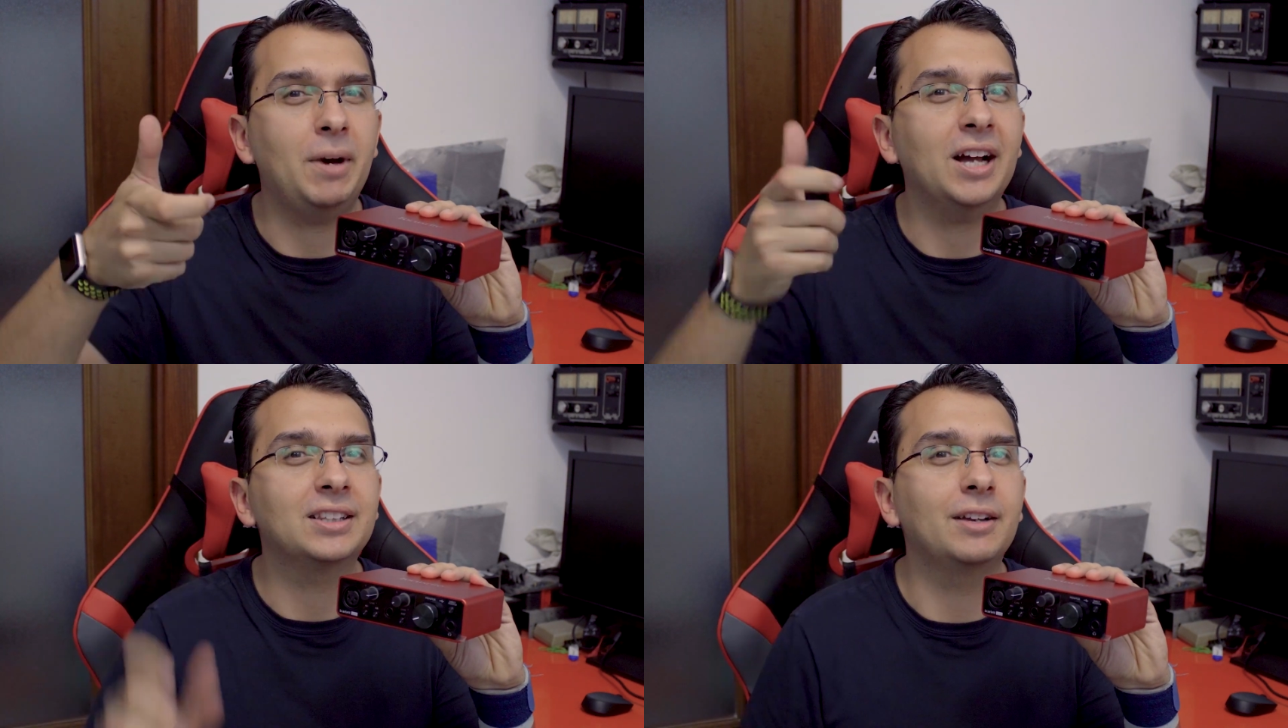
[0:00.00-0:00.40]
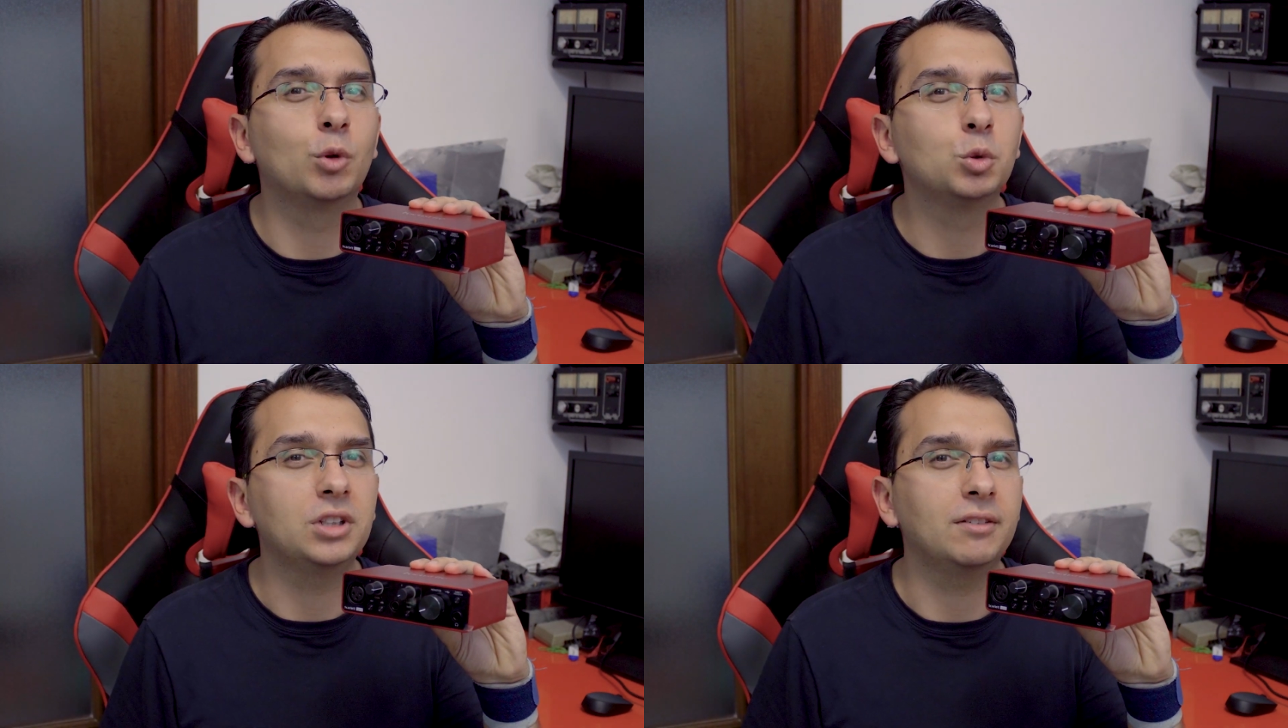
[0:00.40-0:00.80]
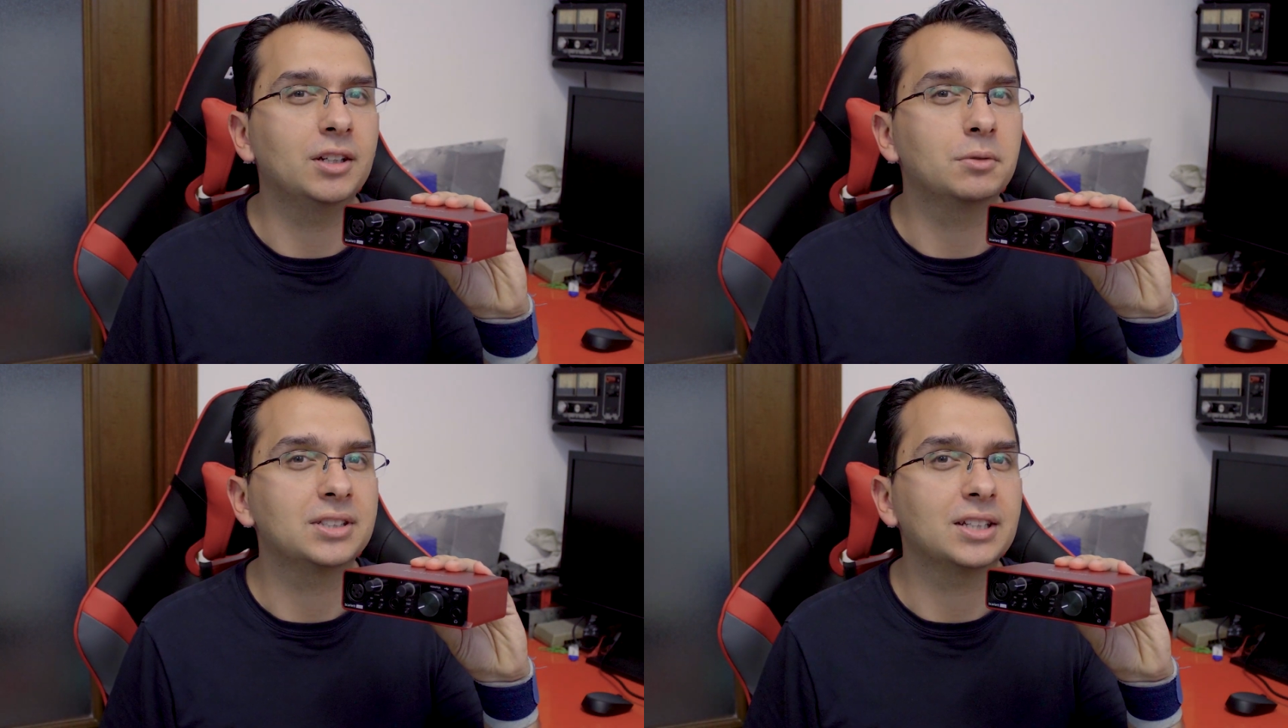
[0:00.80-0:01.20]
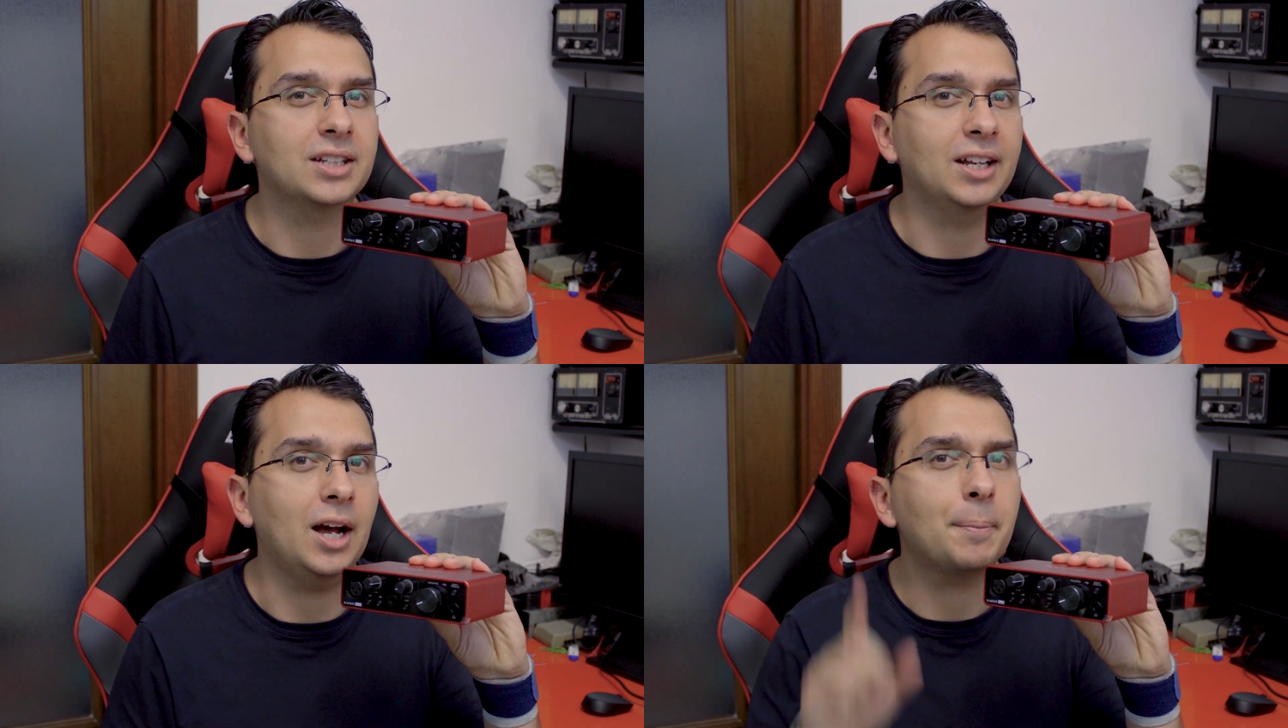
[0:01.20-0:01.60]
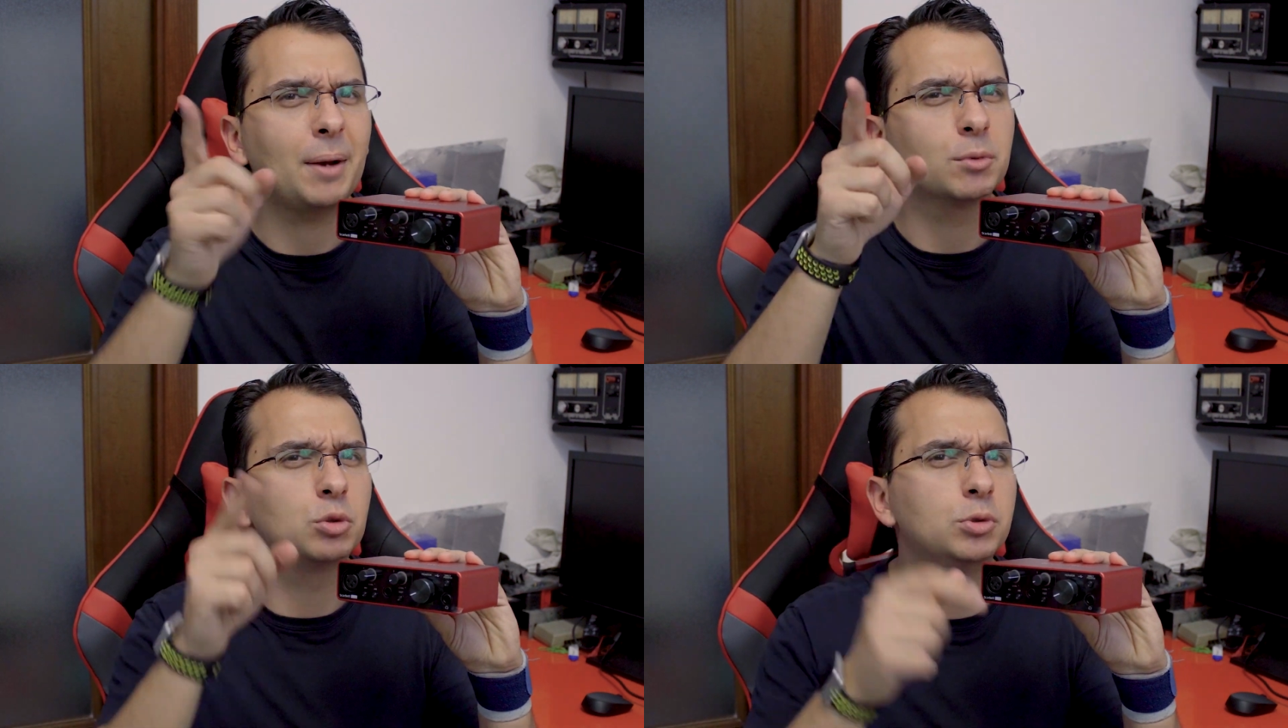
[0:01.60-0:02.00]
parte evolutiva di questa scheda.
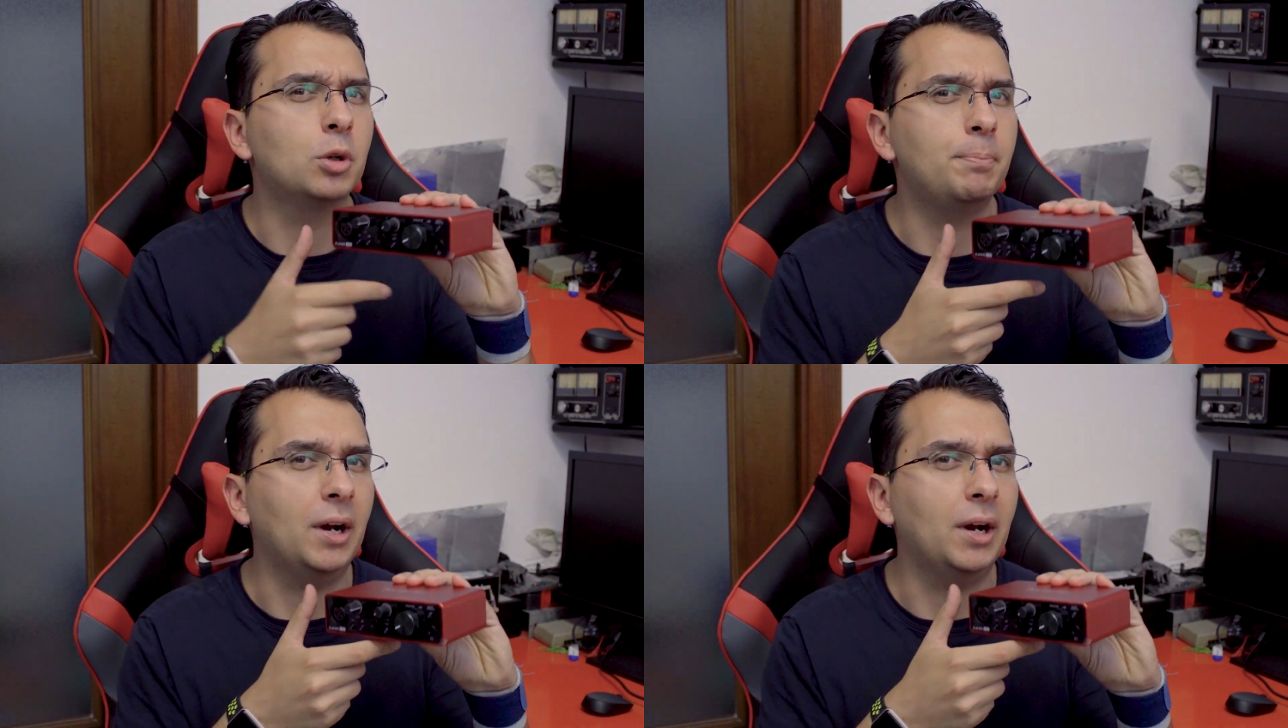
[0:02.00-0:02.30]
Apriamo subito il